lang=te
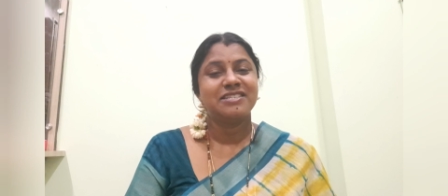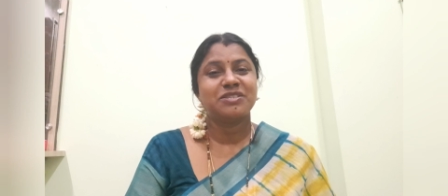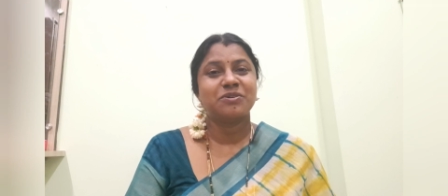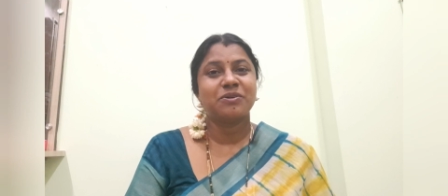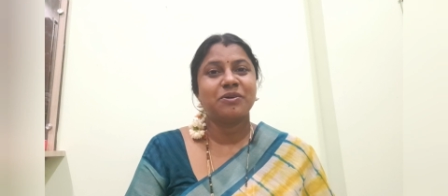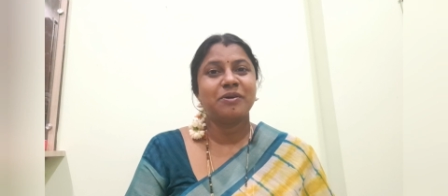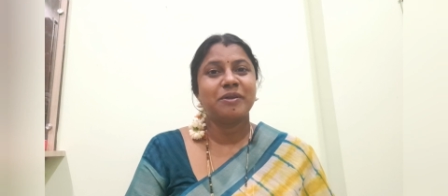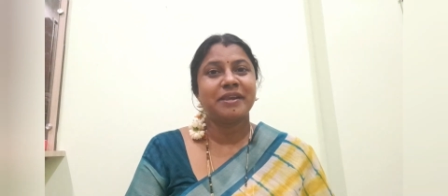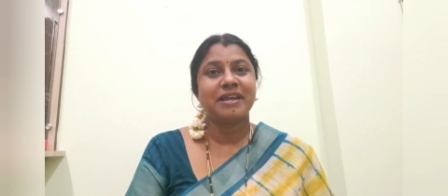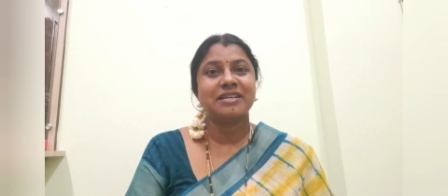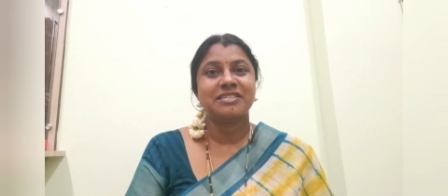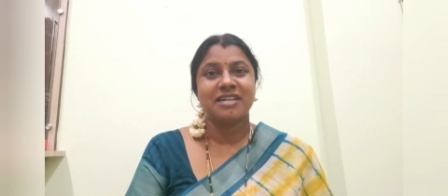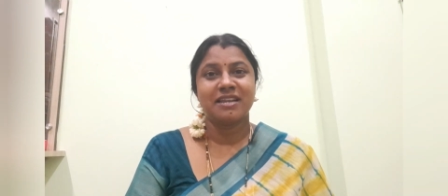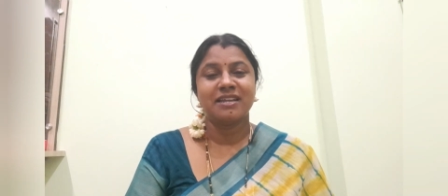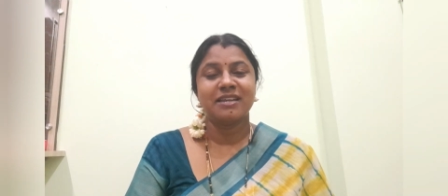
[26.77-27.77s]
సో నా
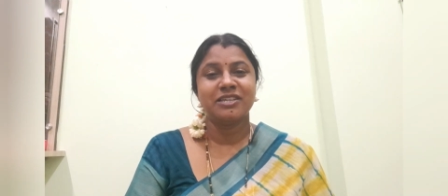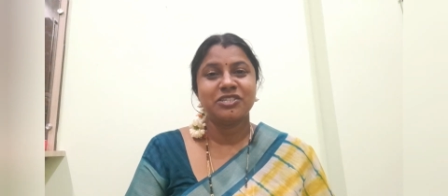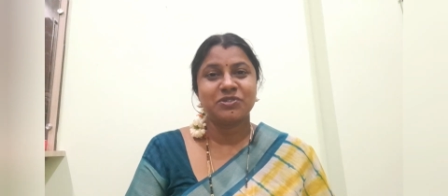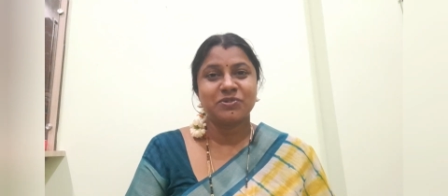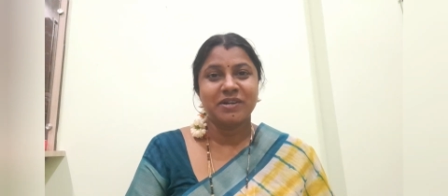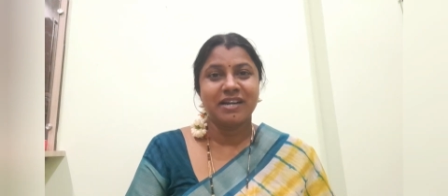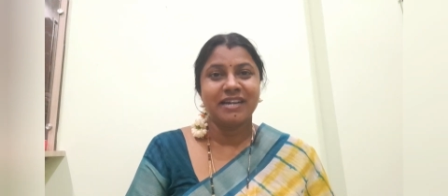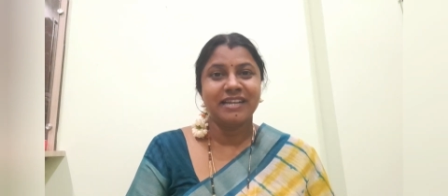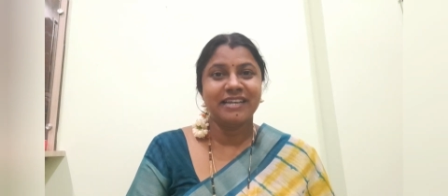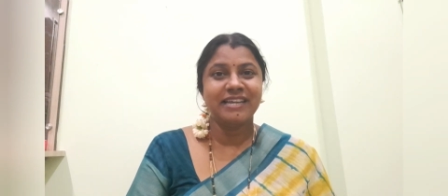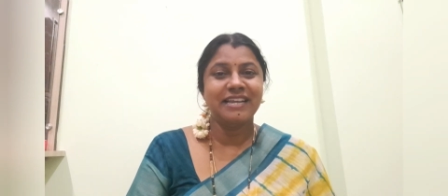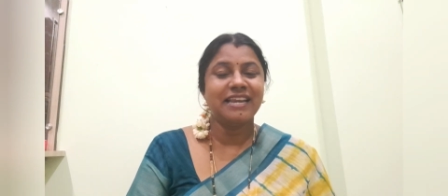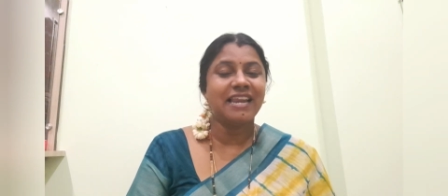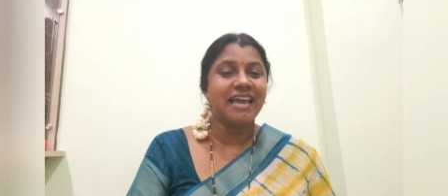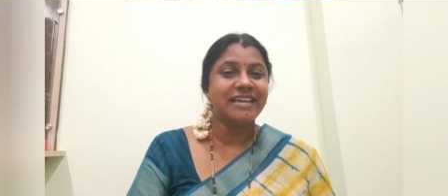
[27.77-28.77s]
ఛానల్ని చూడండి
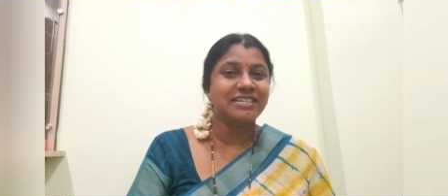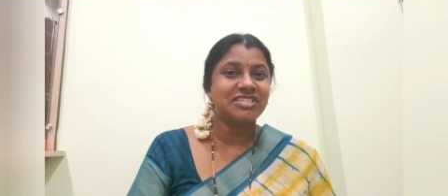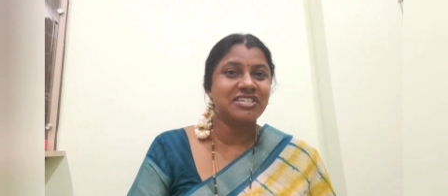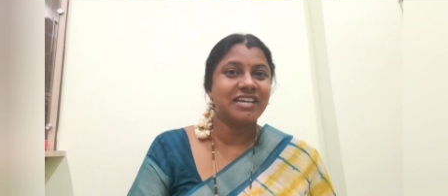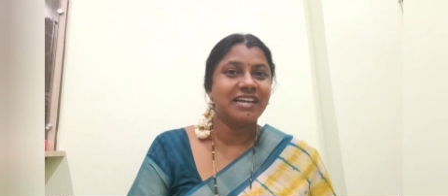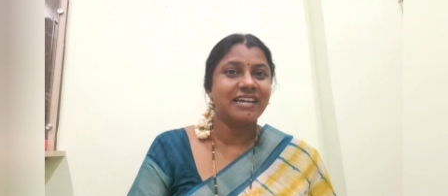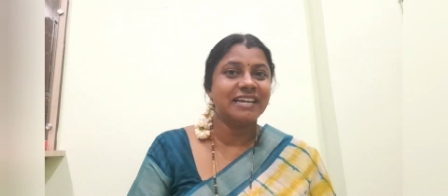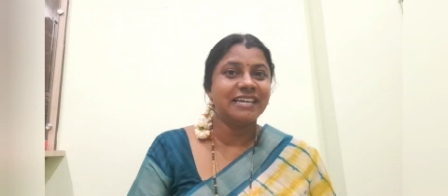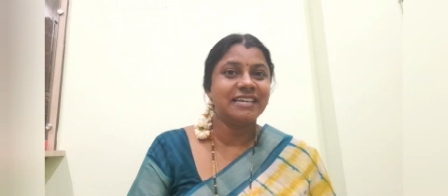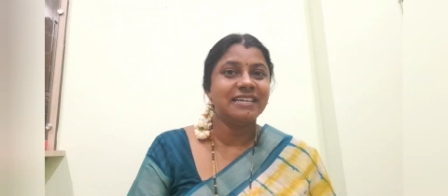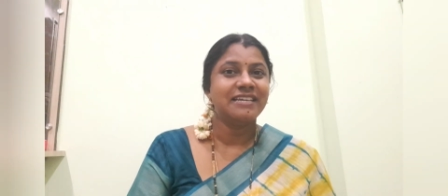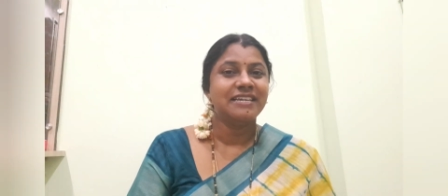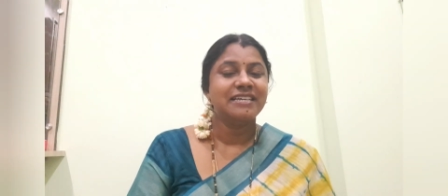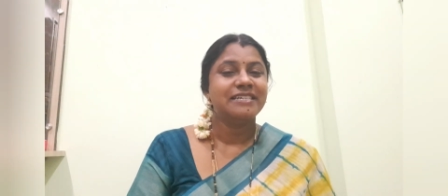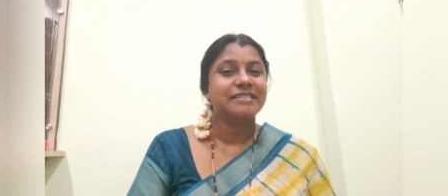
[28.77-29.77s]
లైక్ చేయండి
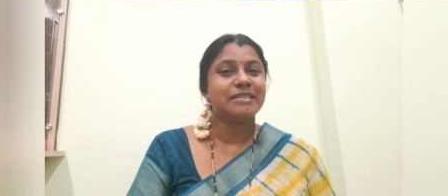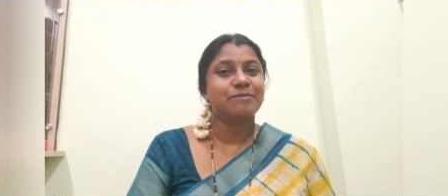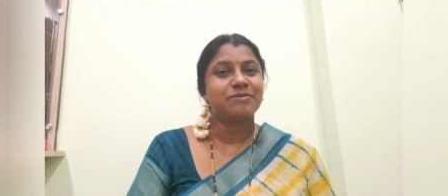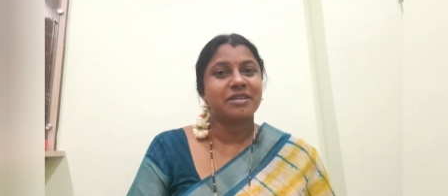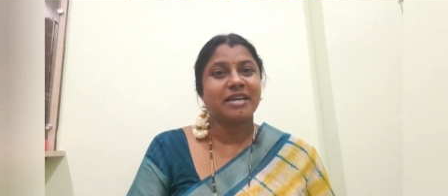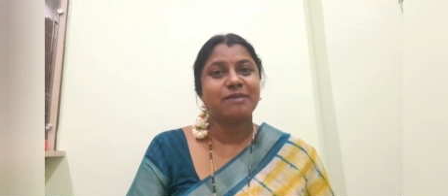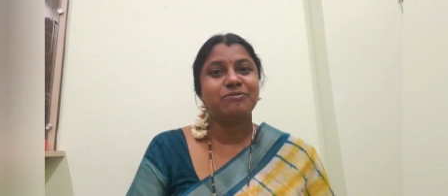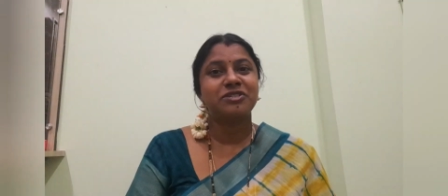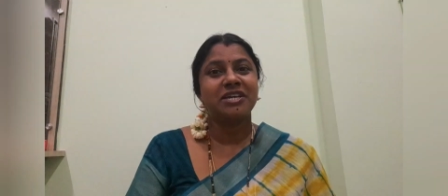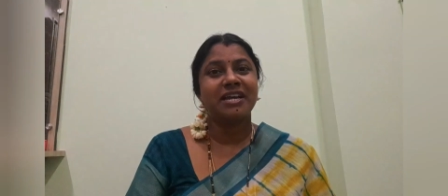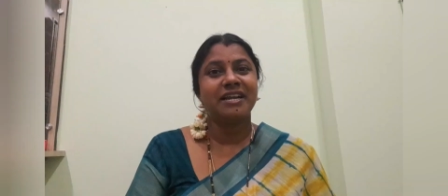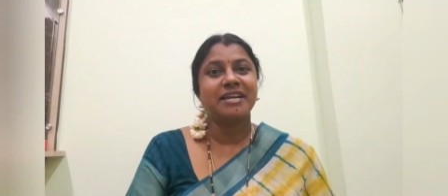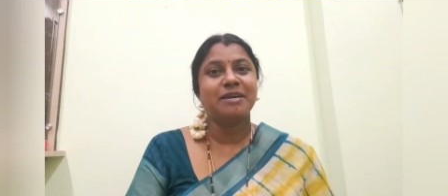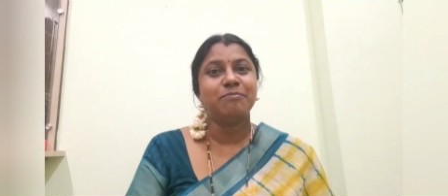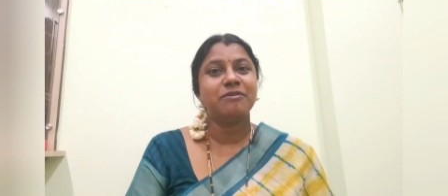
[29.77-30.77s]
సబ్స్క్రైబ్
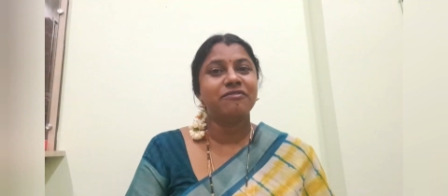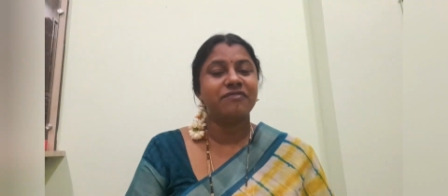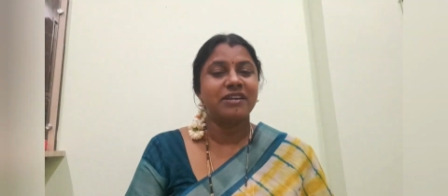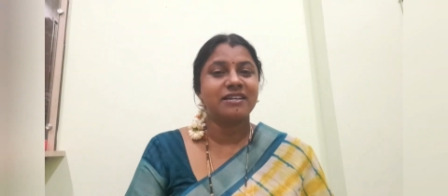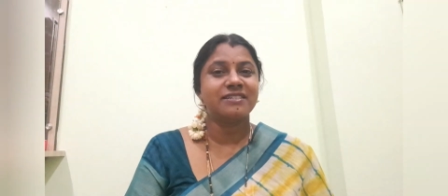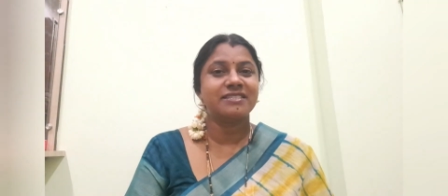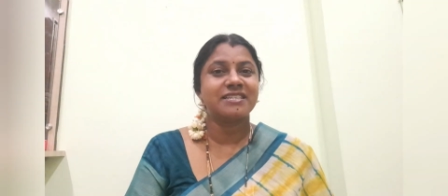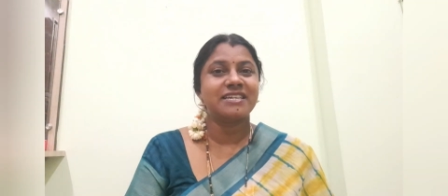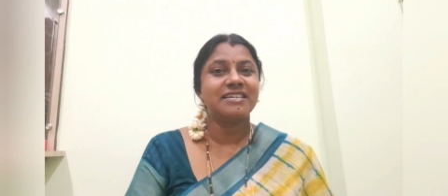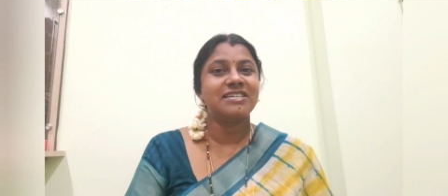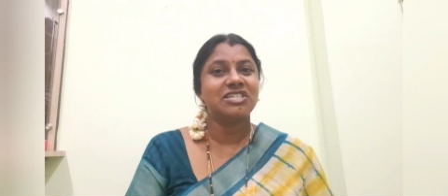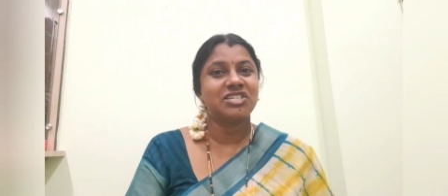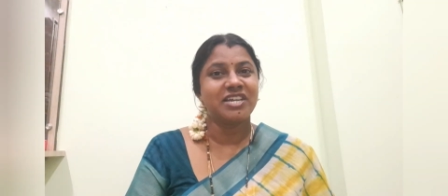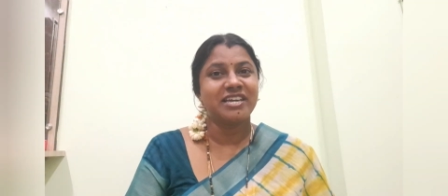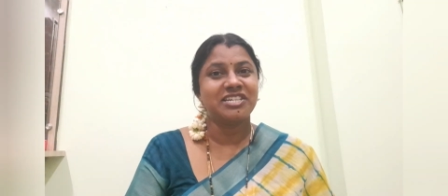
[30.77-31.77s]
చేయండి మీ ఫ్రెండ్స్కి
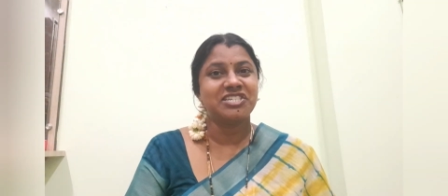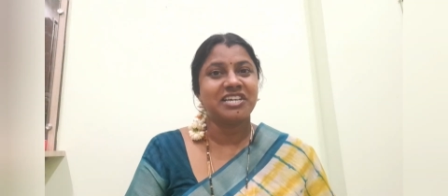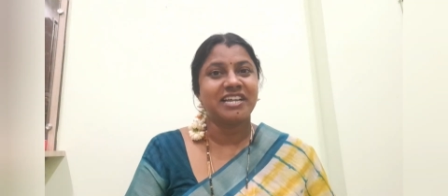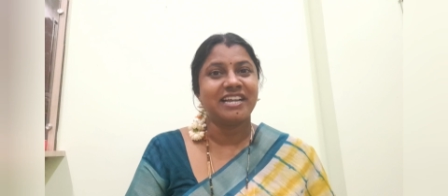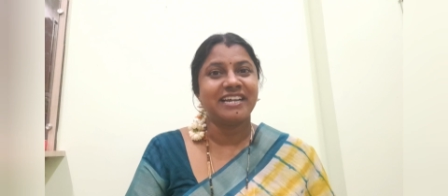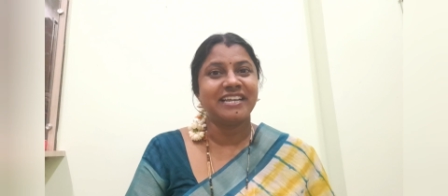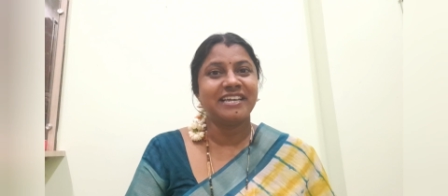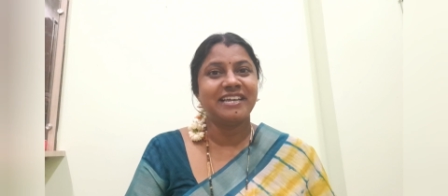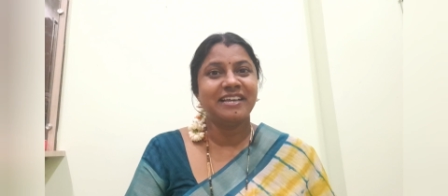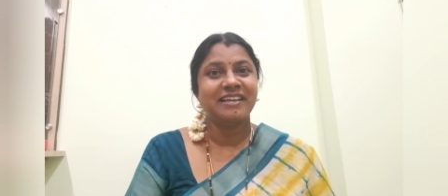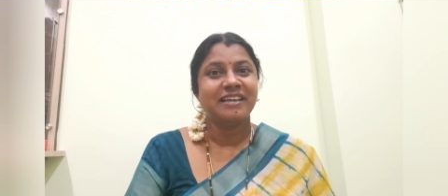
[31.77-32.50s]
షేర్ చేయండి